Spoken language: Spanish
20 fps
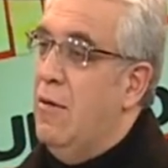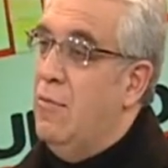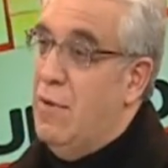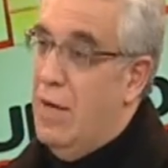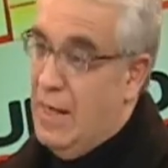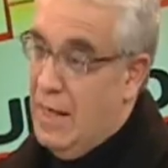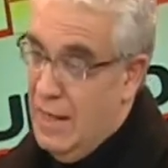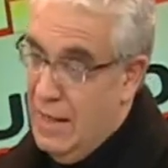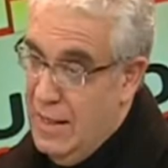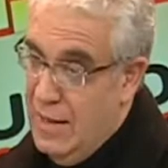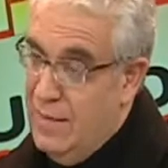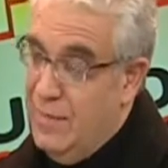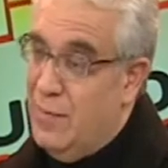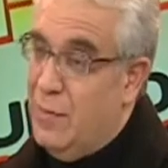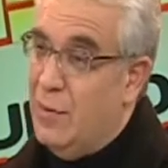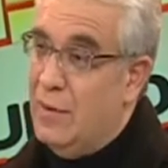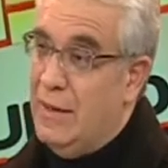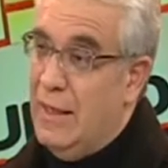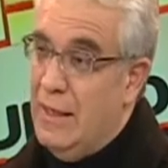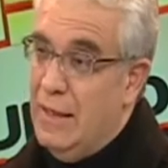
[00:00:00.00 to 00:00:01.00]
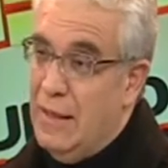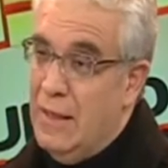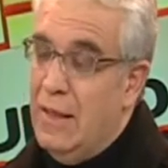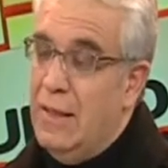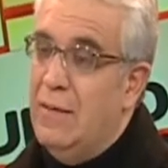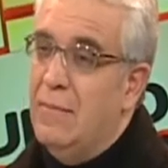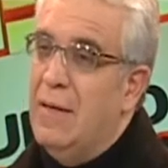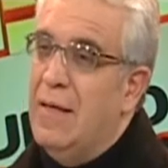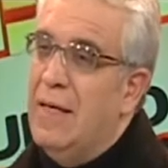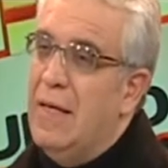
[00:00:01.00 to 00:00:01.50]
una caída
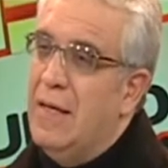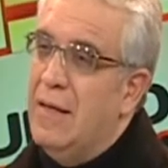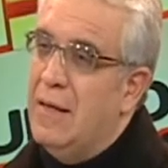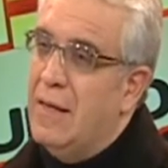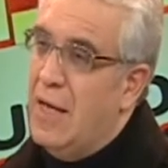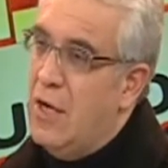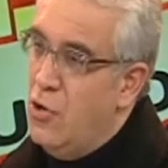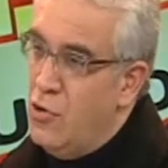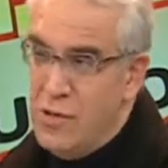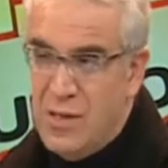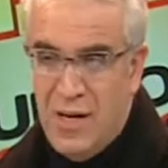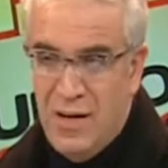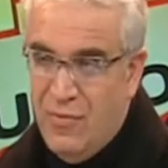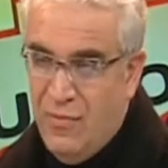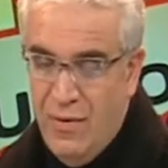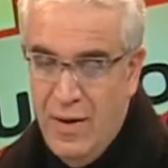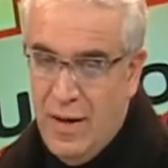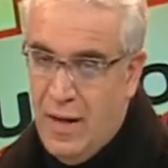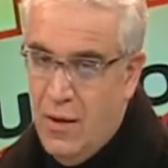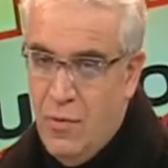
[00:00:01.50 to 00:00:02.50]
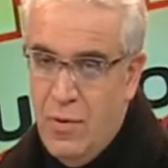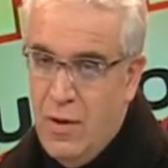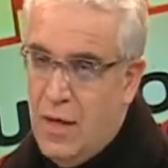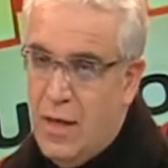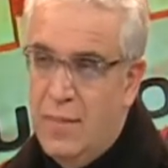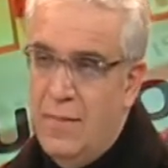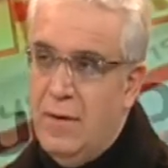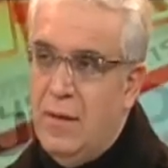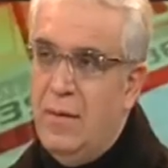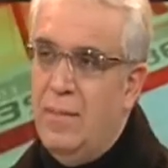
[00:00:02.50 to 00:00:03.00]
importante que no se refleja
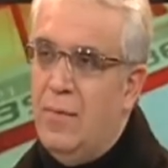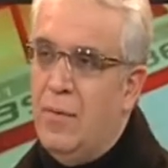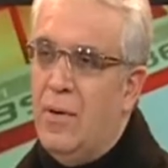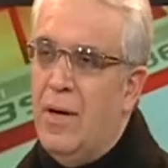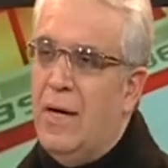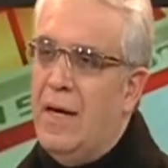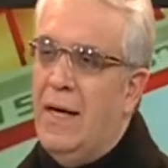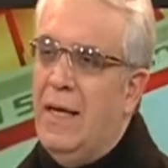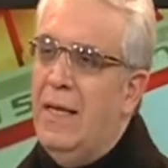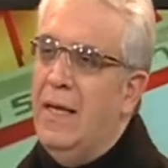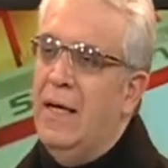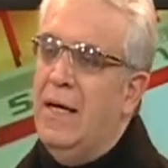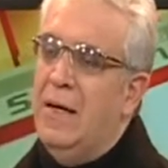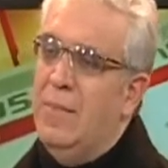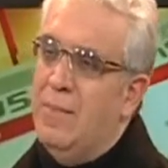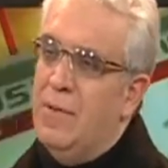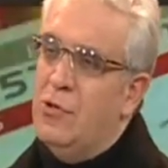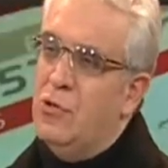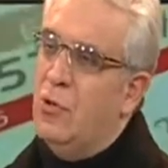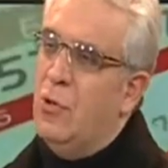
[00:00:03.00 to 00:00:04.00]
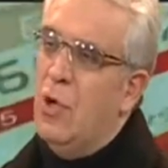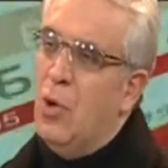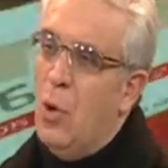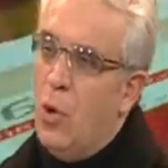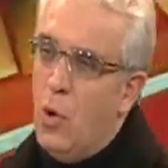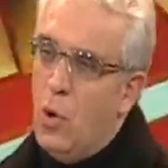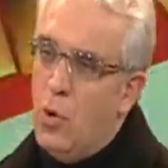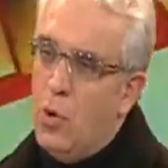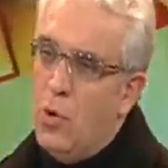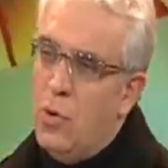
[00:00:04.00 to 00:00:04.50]
únicamente por la caída en el precio del
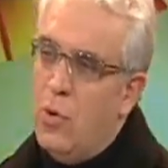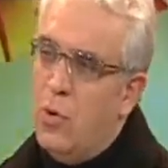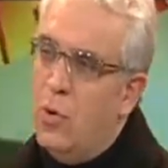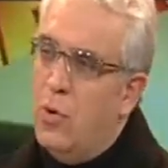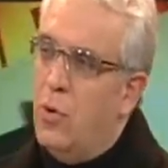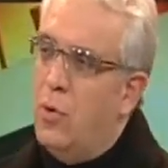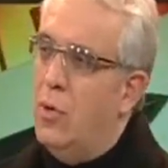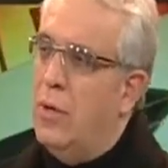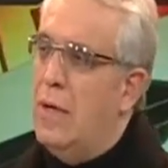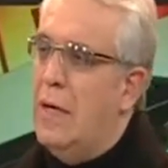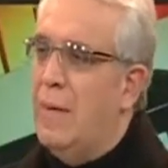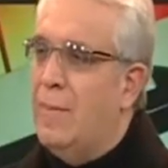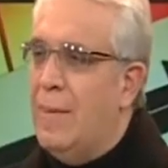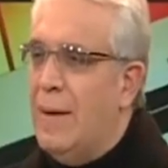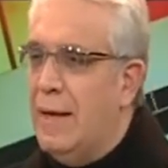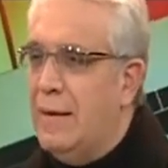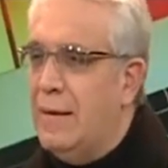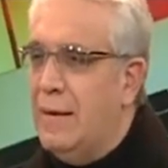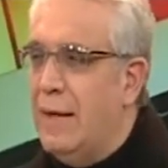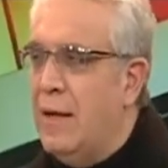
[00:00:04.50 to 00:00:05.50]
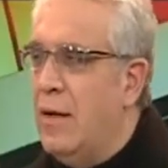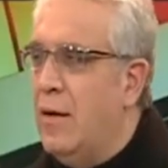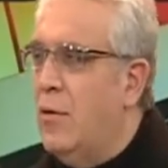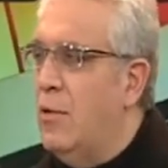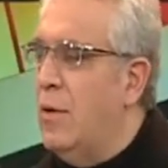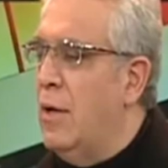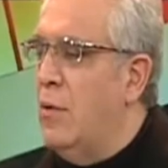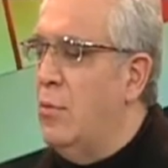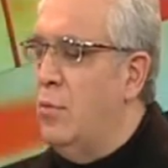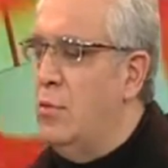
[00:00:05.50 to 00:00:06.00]
oro o de la
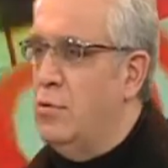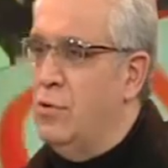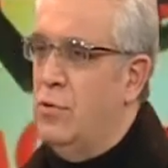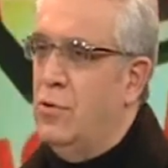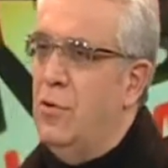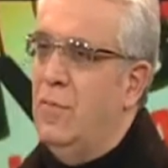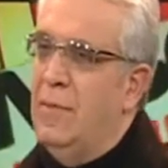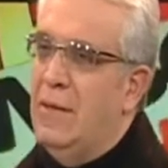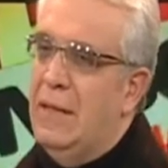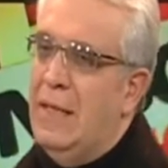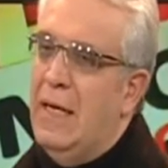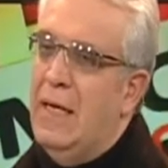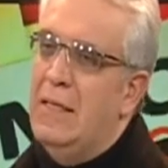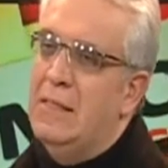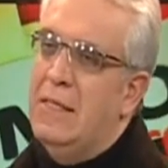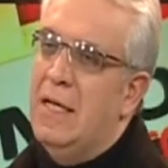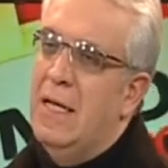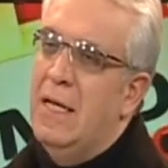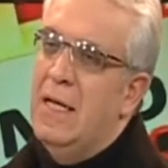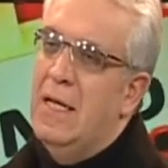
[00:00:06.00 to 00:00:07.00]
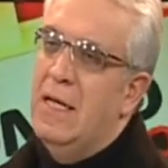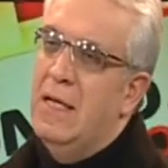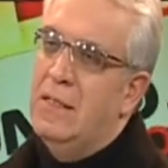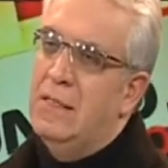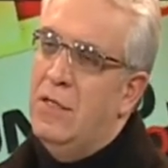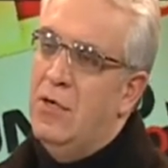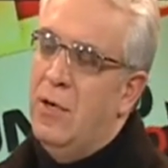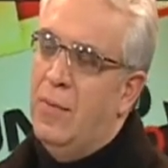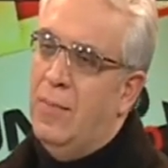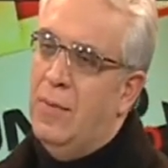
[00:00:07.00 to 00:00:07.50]
plata o de algunos otros metales,
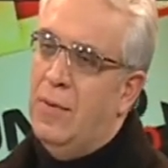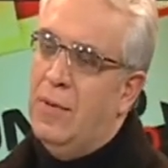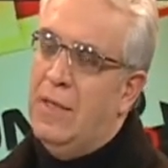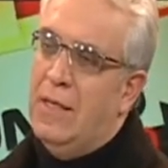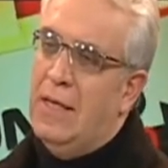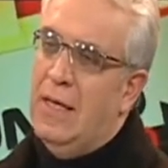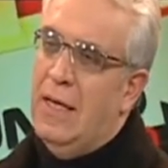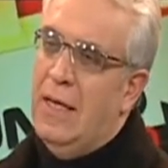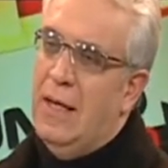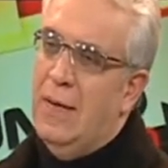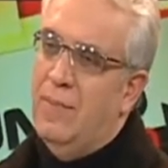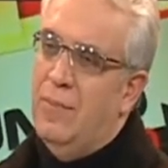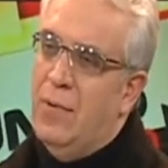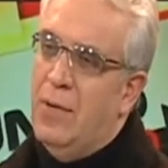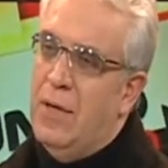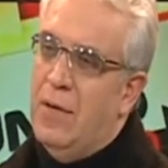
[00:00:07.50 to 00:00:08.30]
sino porque